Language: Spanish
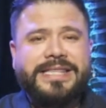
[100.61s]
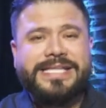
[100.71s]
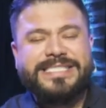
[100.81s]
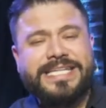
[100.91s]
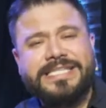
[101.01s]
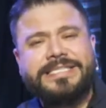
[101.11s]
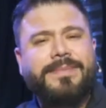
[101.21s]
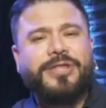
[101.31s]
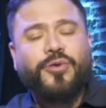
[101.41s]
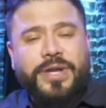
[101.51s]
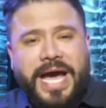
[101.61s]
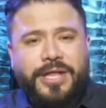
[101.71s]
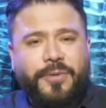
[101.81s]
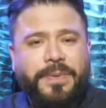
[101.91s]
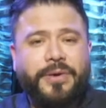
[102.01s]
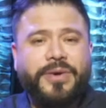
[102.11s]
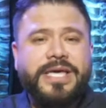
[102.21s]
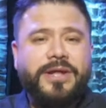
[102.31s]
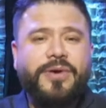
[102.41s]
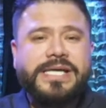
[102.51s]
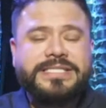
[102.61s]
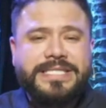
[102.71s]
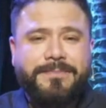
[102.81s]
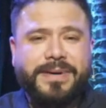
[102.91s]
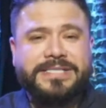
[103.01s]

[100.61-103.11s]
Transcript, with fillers: te sientes abandonado, pero quiero que sepas